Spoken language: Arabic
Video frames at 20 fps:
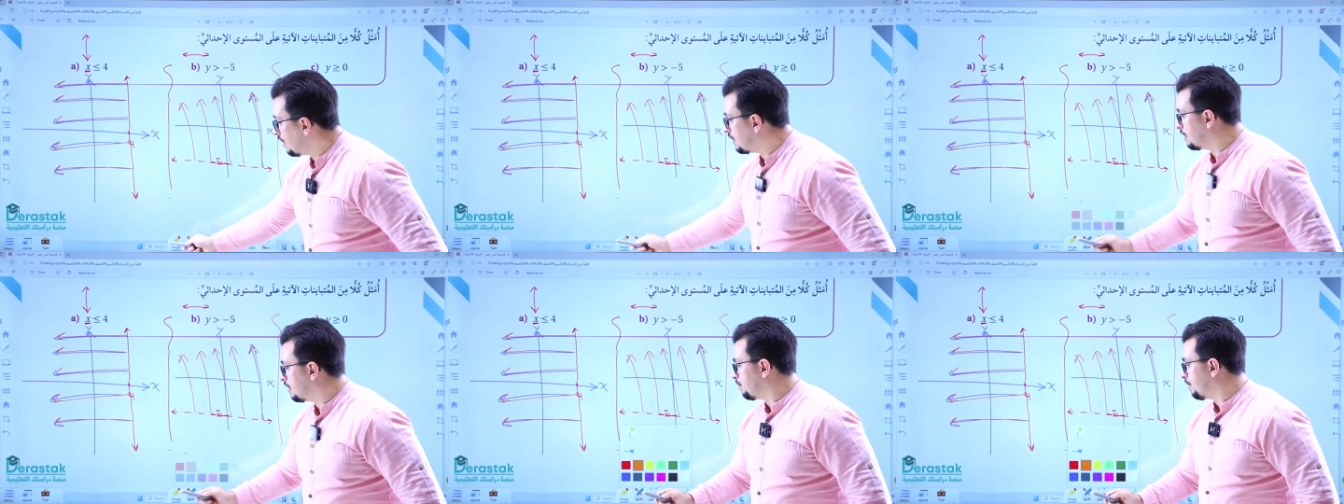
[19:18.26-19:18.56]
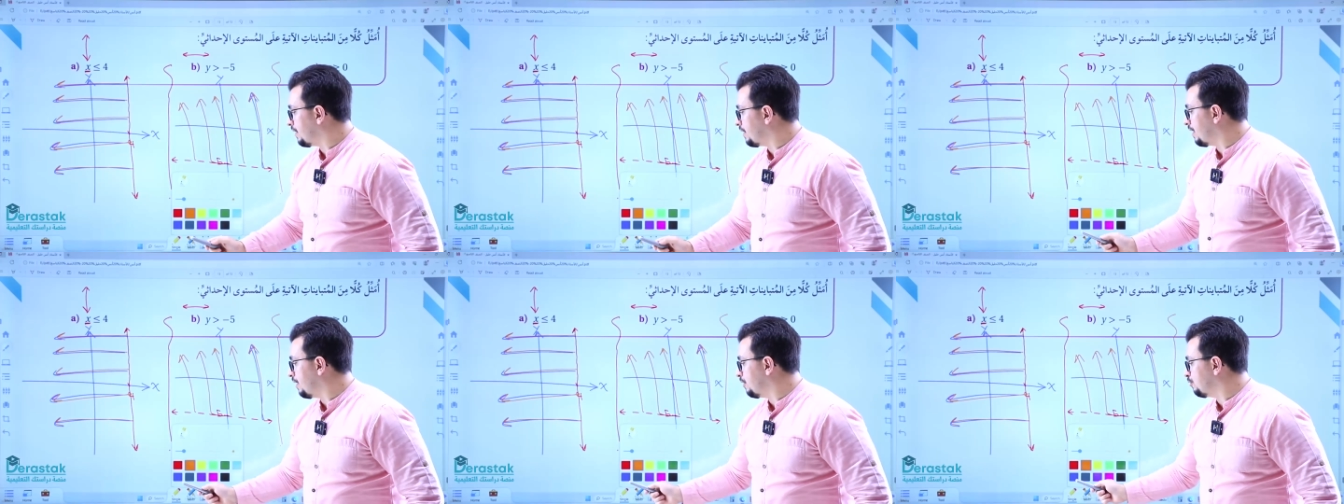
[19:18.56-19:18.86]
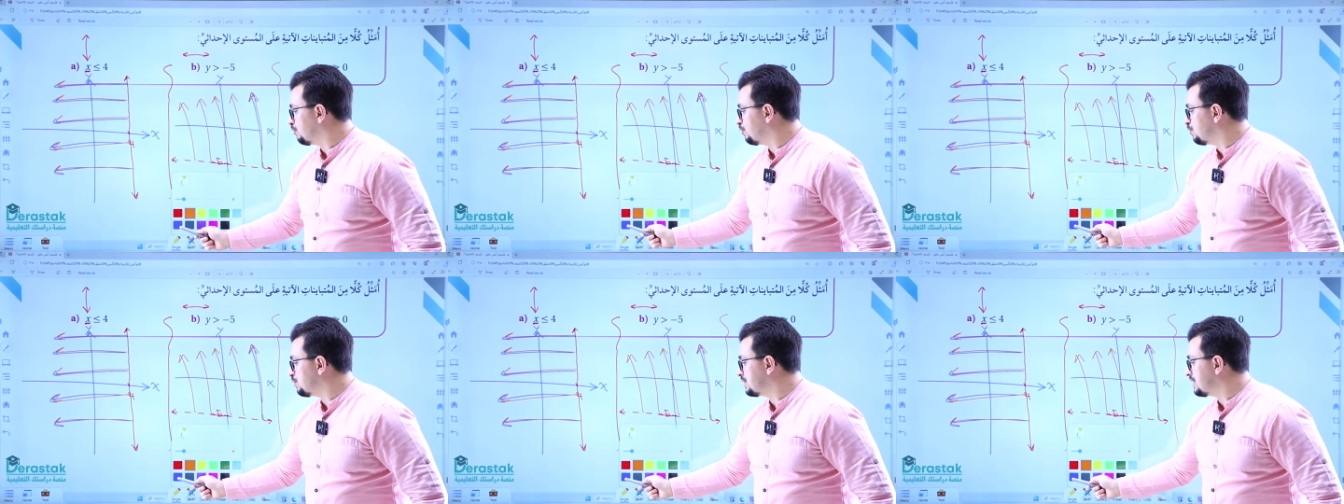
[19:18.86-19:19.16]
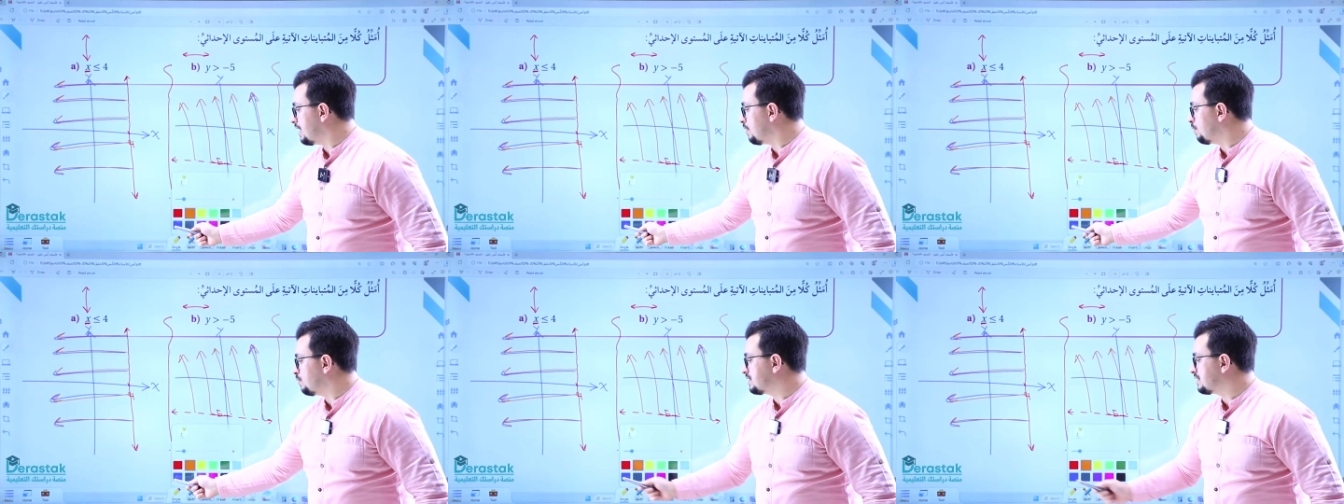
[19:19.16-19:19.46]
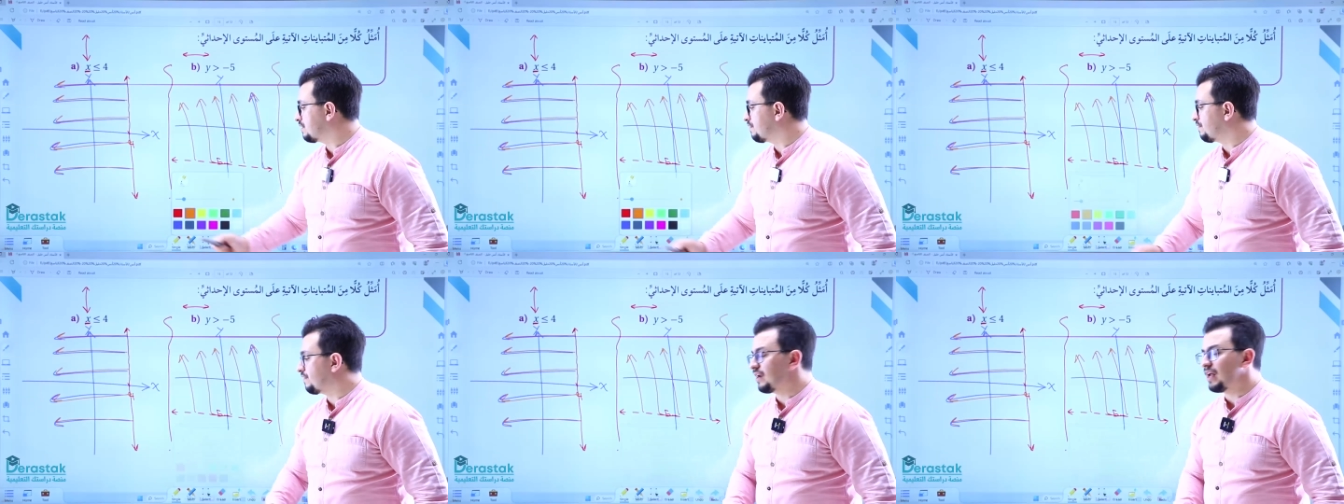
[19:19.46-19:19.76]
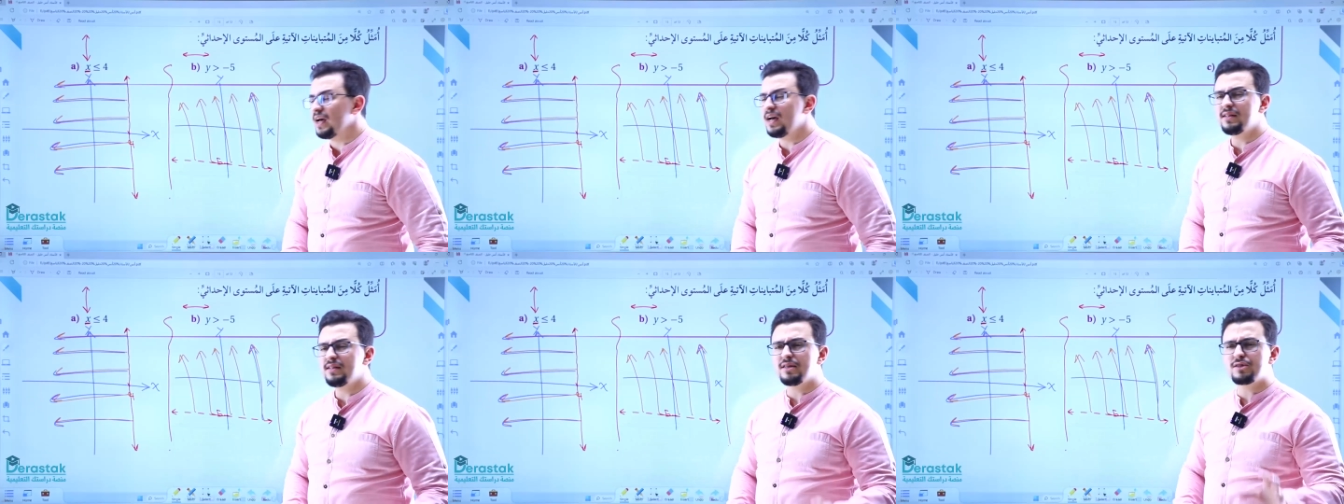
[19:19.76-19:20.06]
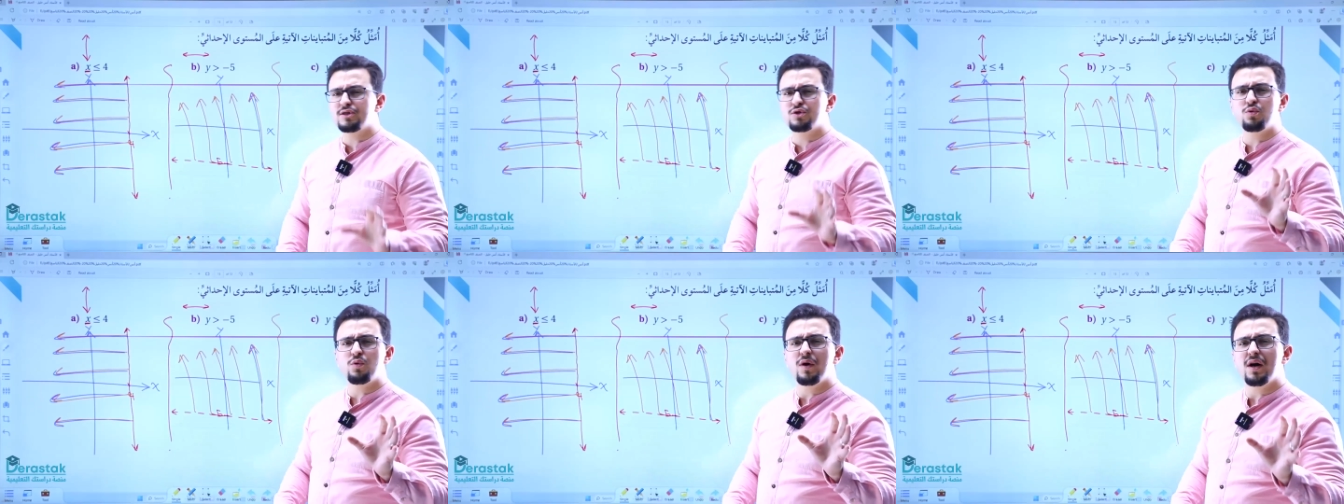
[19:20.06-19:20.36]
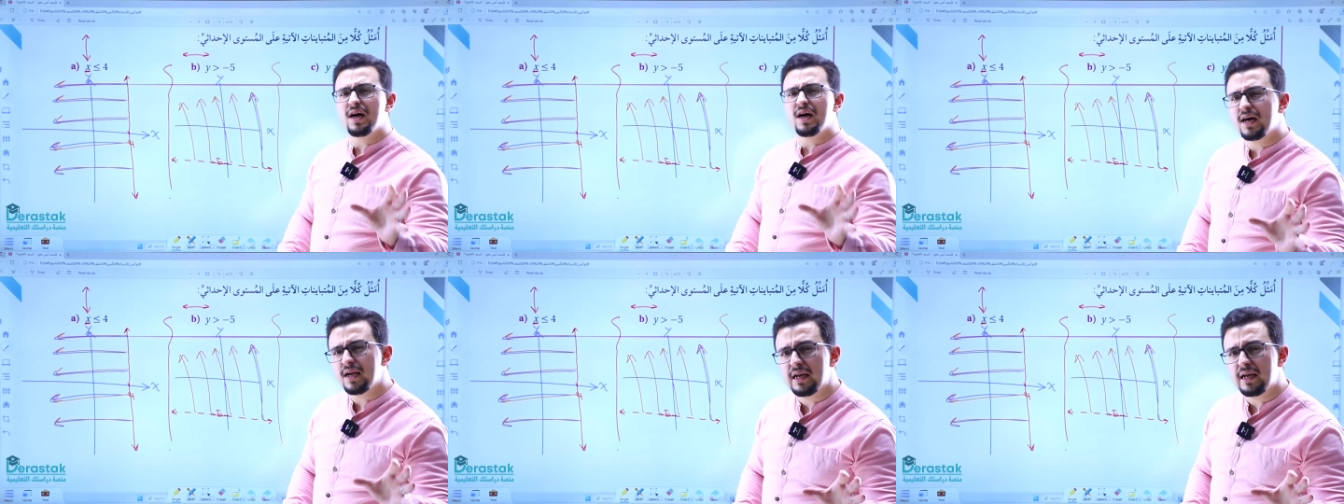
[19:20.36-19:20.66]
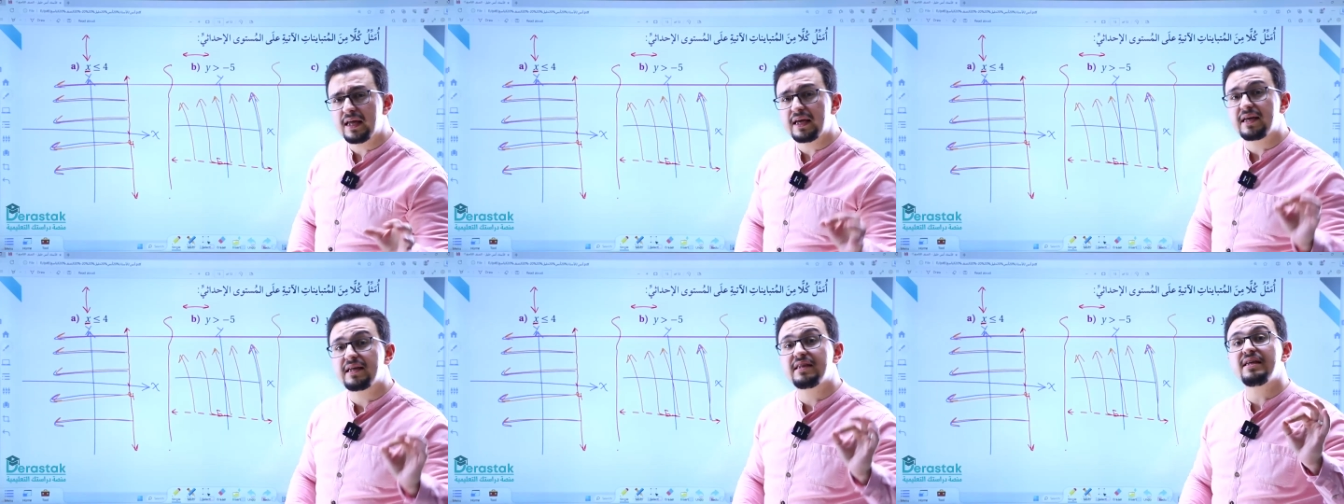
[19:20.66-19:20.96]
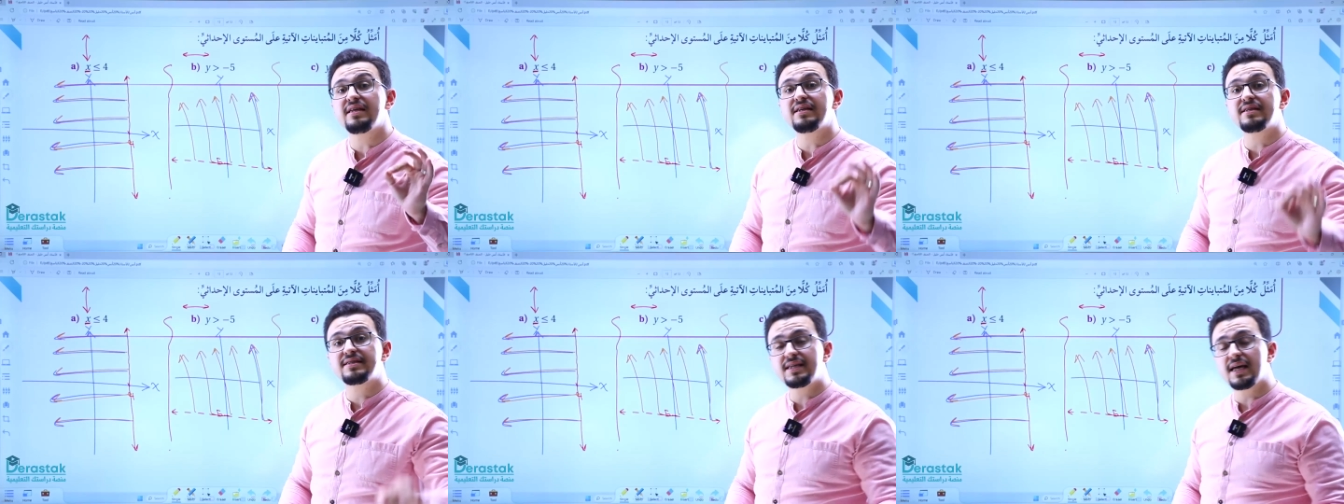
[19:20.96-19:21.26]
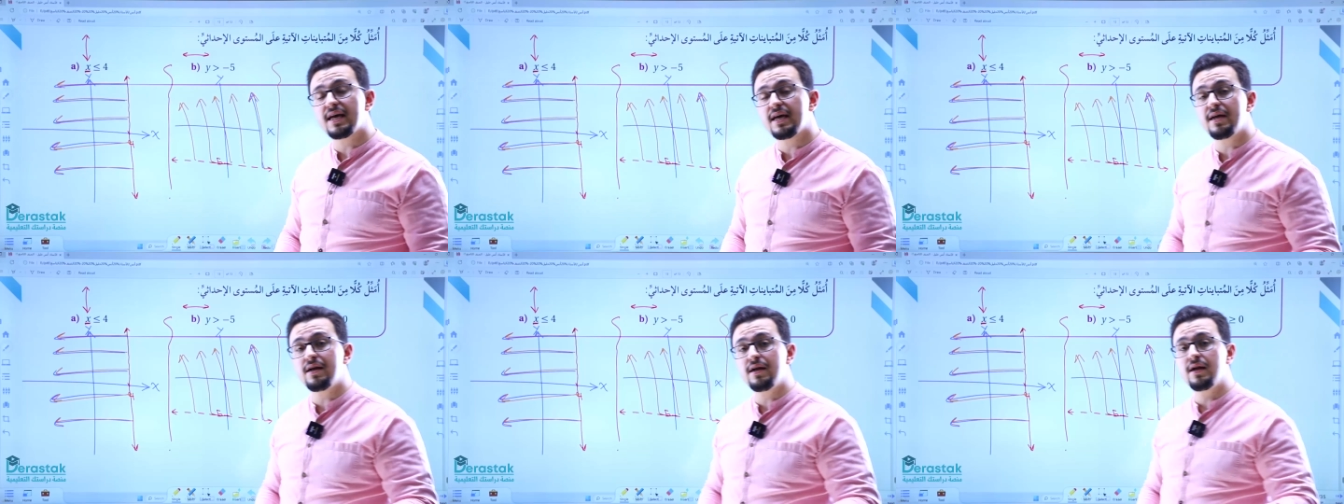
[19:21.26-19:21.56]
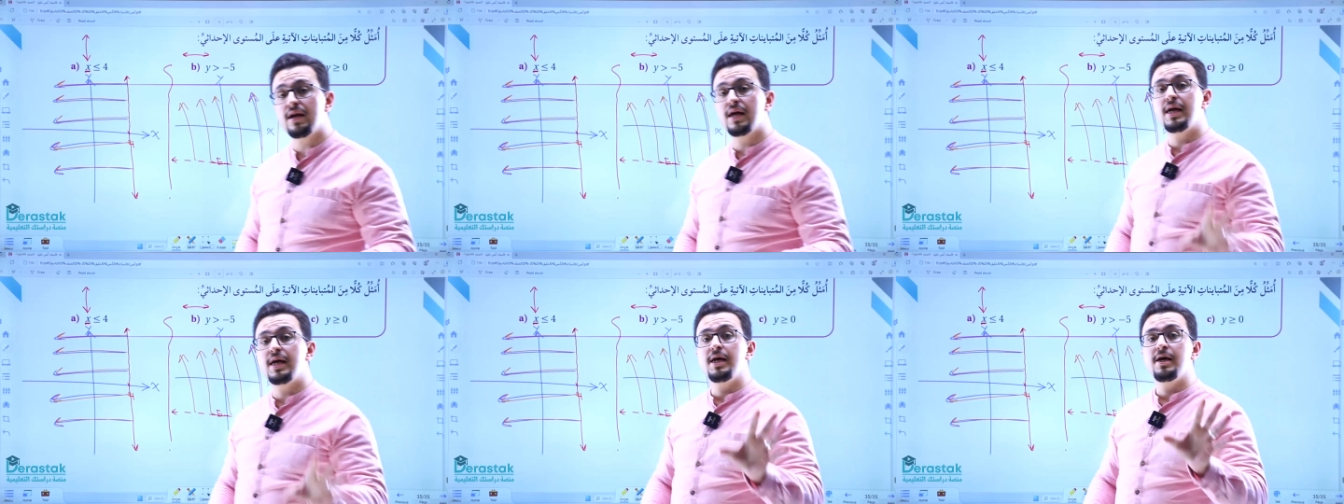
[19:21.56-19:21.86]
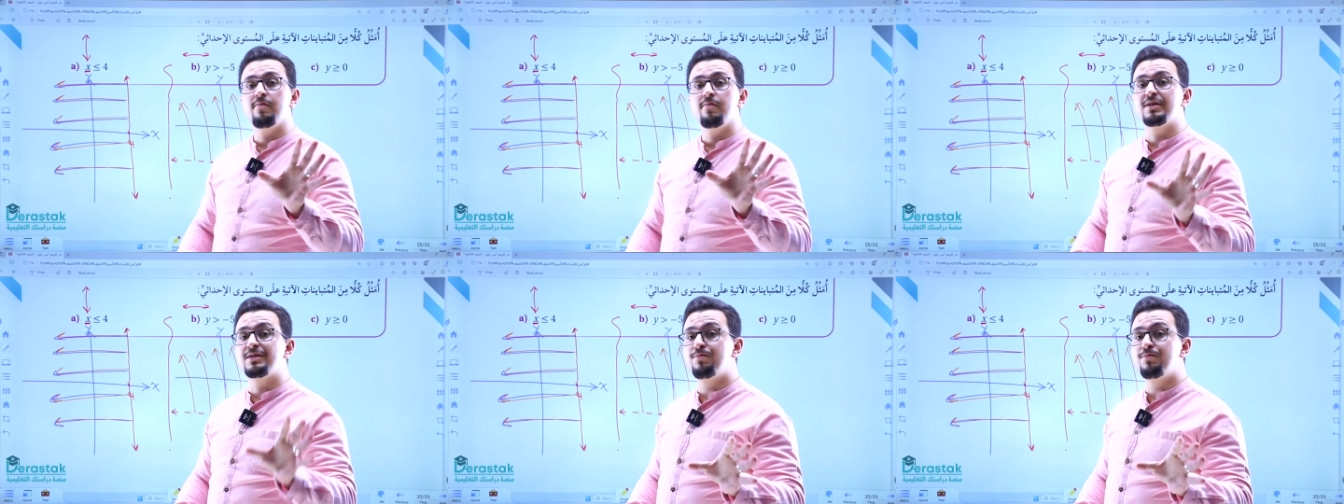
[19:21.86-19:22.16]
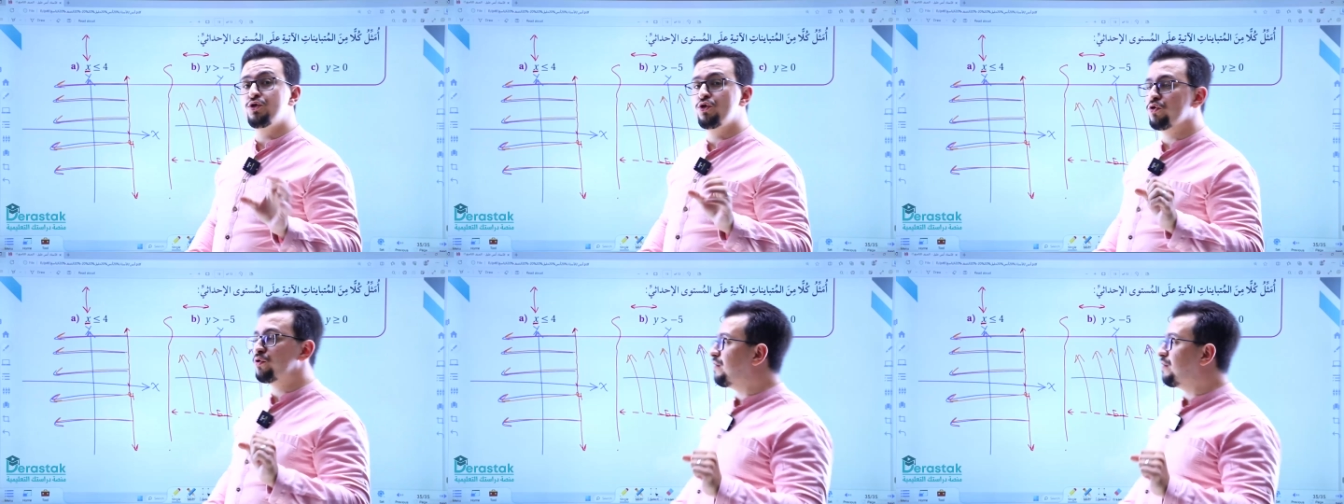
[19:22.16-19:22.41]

أكبر أو تساوي صفر هذا السؤال كثير سهل بس بده